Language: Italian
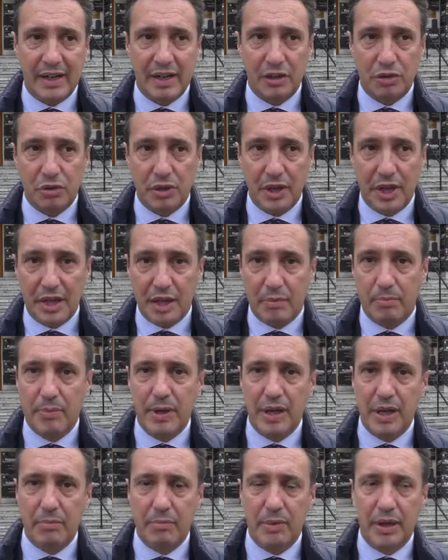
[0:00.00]
ragionare
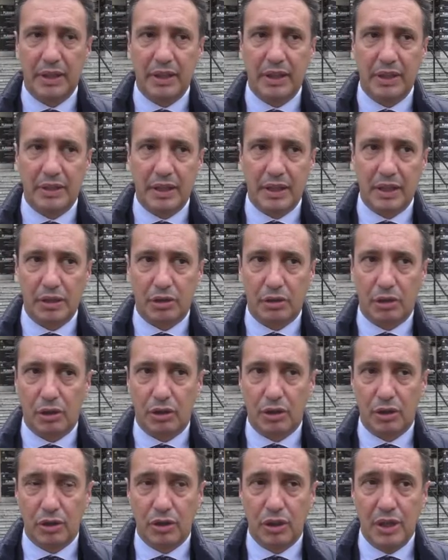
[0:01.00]
per il bene del
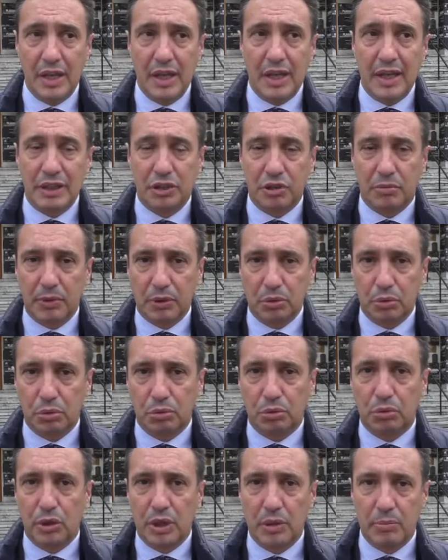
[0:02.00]
territorio e
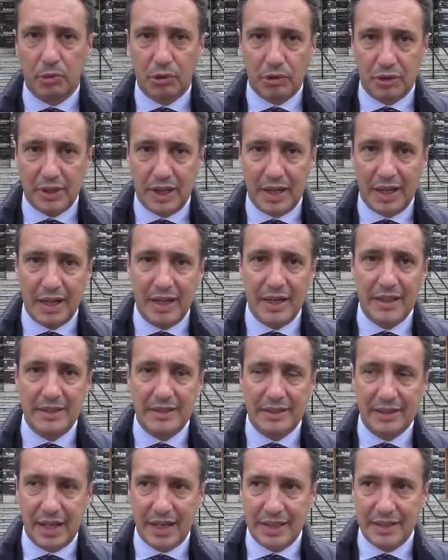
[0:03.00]
soprattutto riportare le
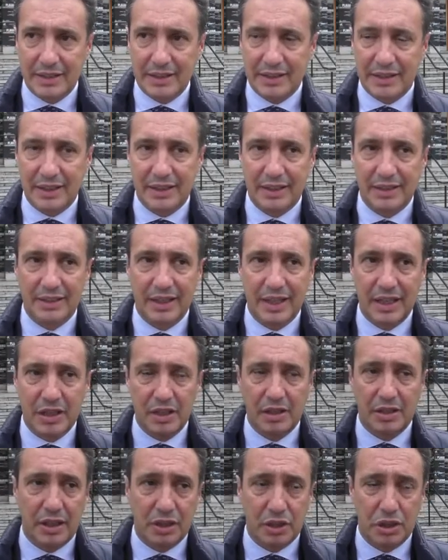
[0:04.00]
istanze
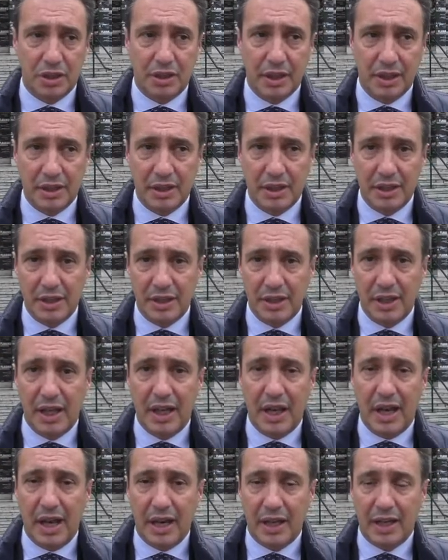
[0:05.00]
delle, dei cittadini
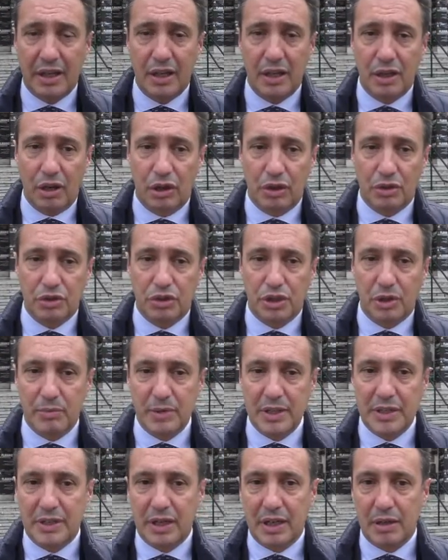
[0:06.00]
a chi oggi
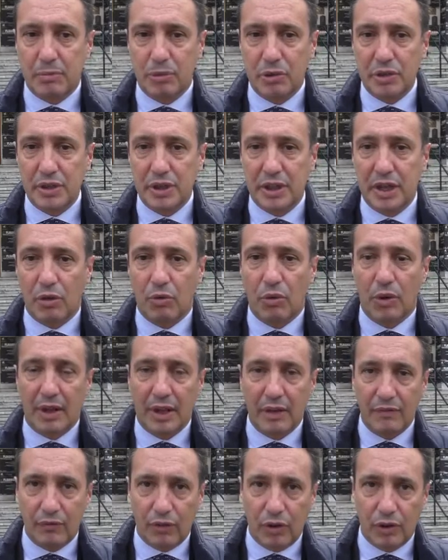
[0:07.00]
amministra la politica e
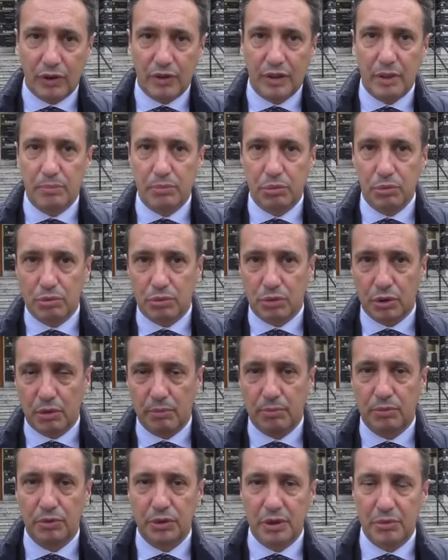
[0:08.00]
qualche volta
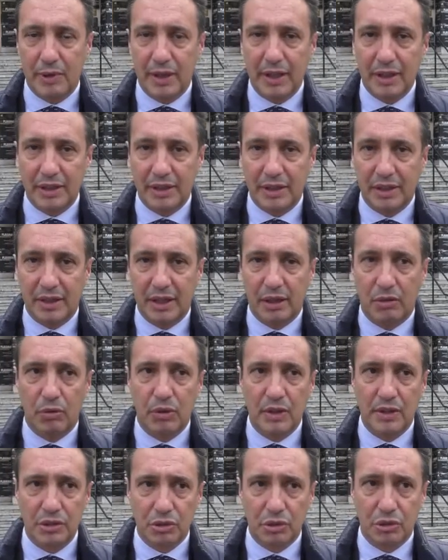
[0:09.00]
purtroppo dimentica
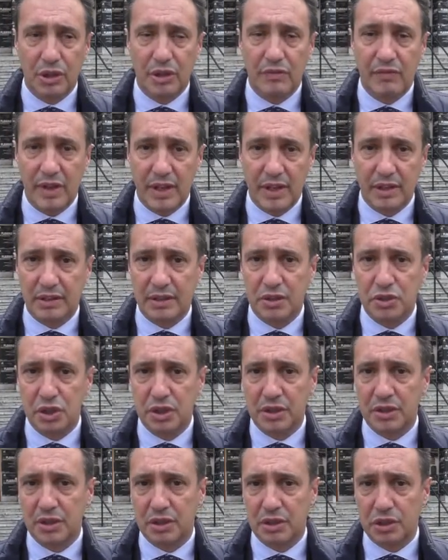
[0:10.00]
quali sono le vere
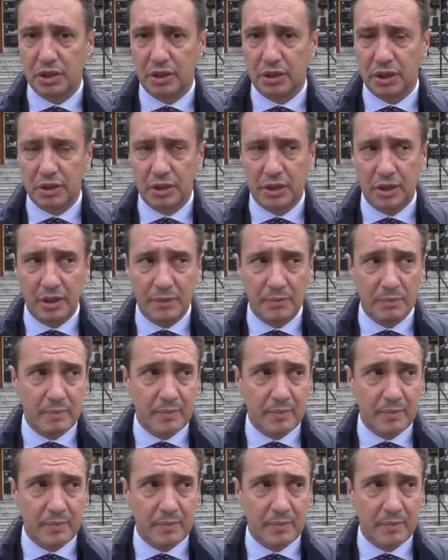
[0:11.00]
esigenze dei cittadini